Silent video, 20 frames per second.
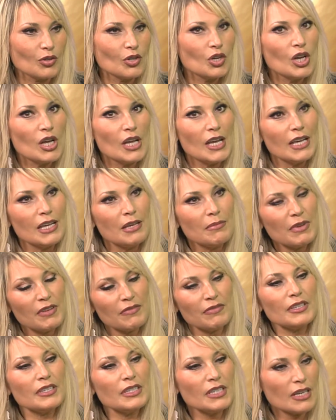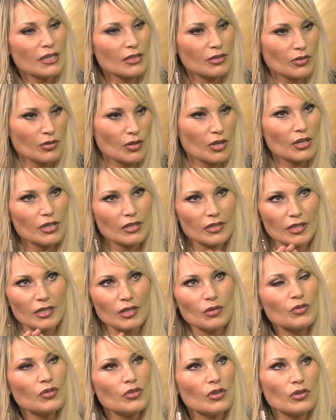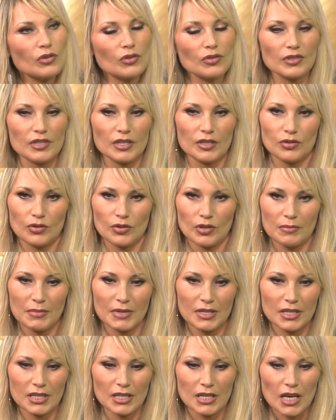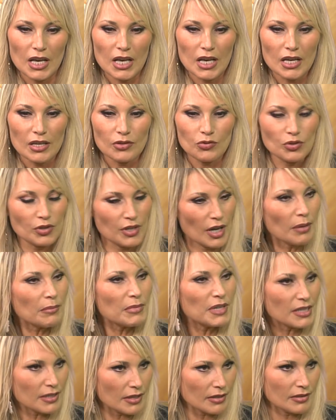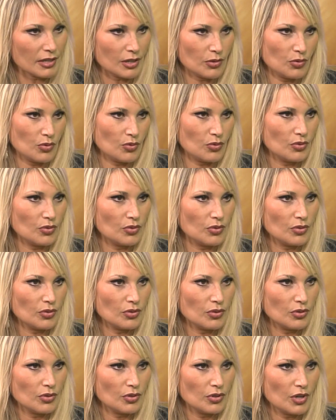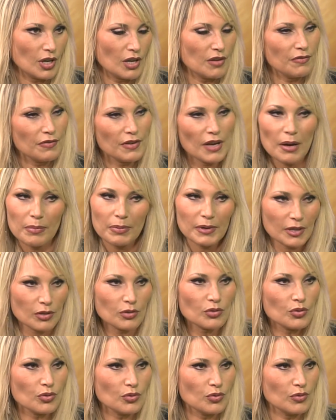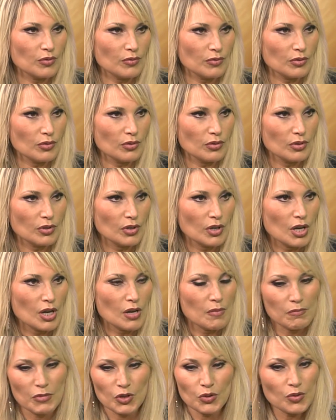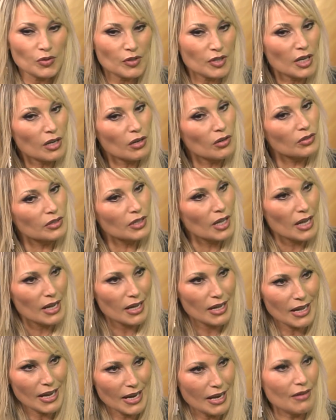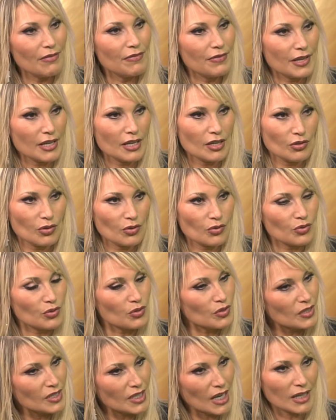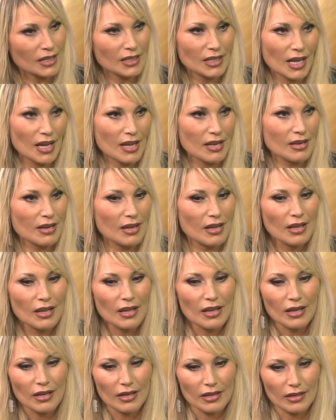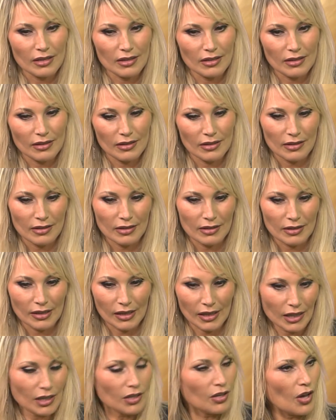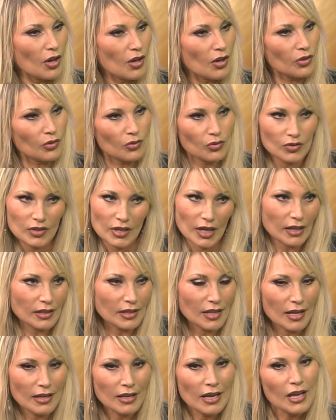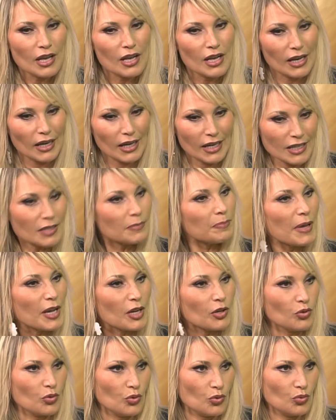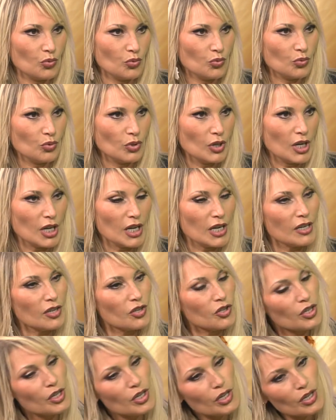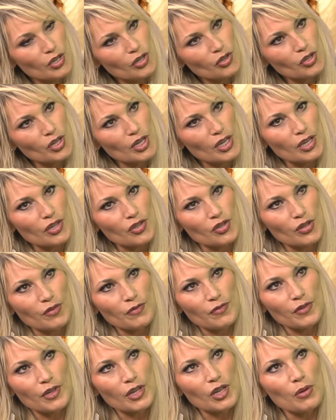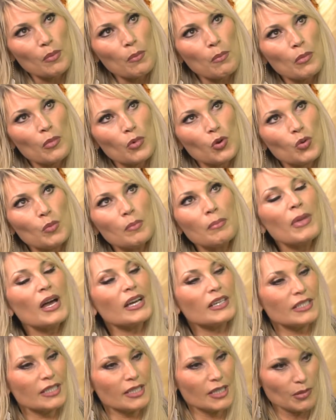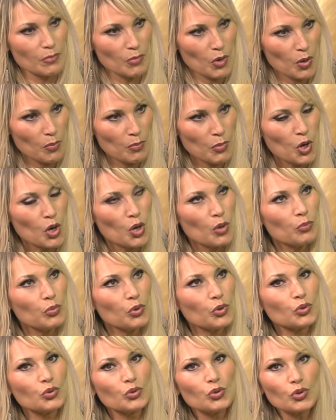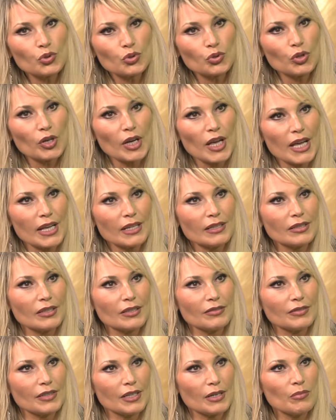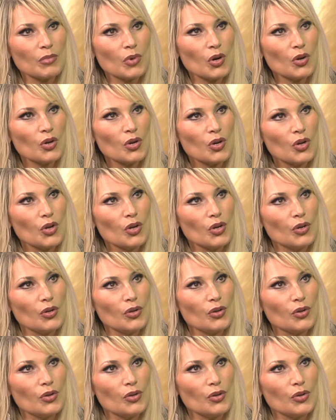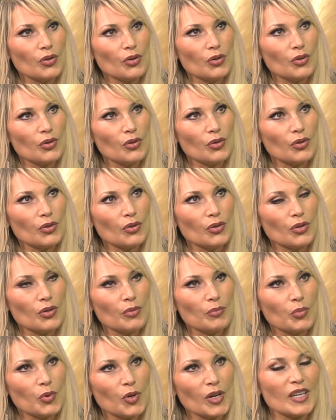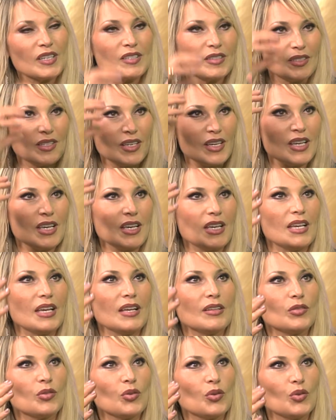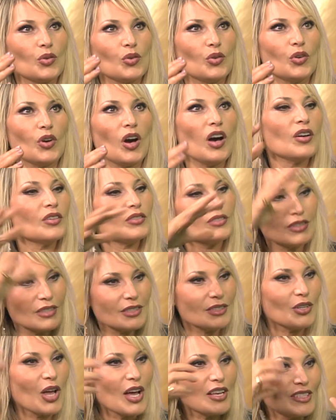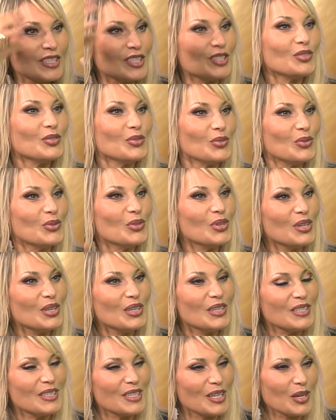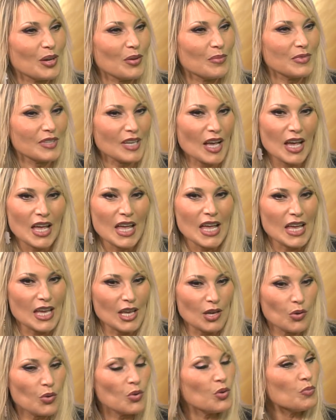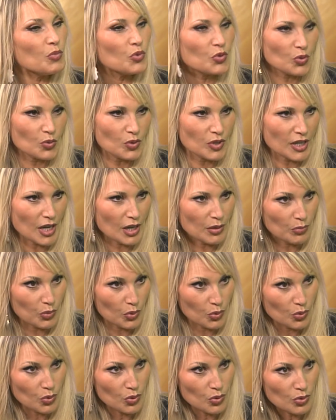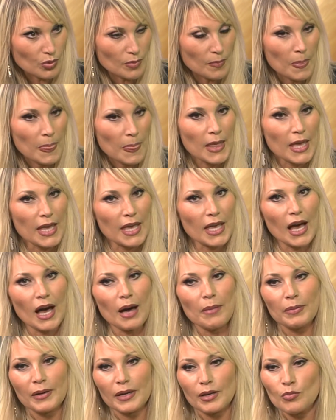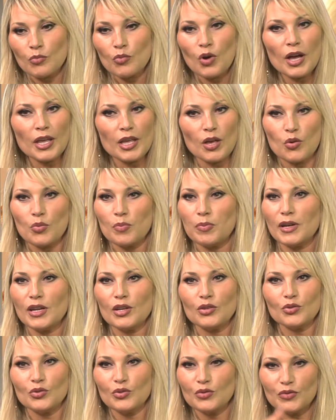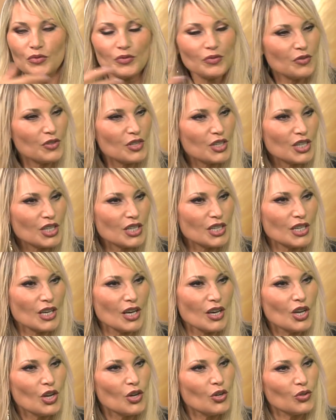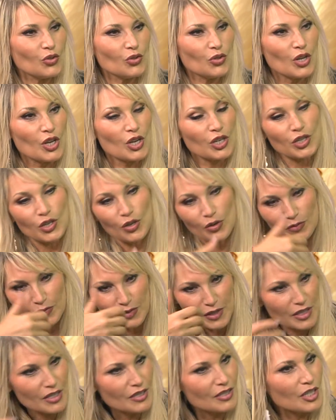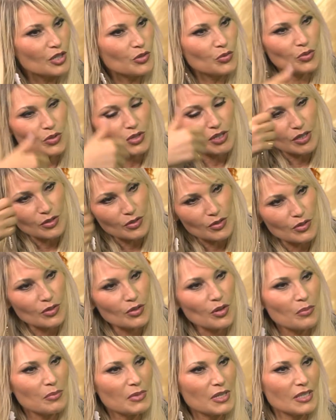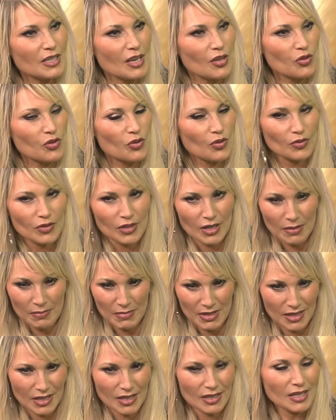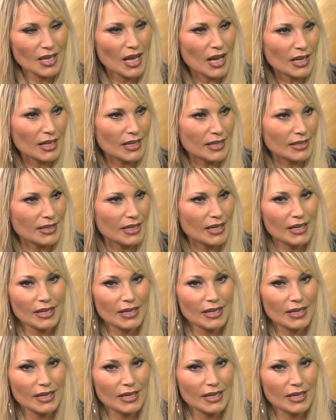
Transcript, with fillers: Mm. Il m'avait dit, c'était une seule condition. Il m'a dit, tu termines tes études et fais après ce que tu veux. Mais tu sais, quand t'as élevé dans une certaine euh, rigueur, une certaine... Mm. Respecte-nous. Et j'ai fait le maximum pour toujours être vraiment... Euh, pour rester et être grande à ses yeux. C'est comme ça. Et eux me soutiennent beaucoup. Et après moi, il y a eu plein de filles. Qui ont suivi. Qui ont fait des études, qui se sont mises à chanter. Mais c'est ça l'idée.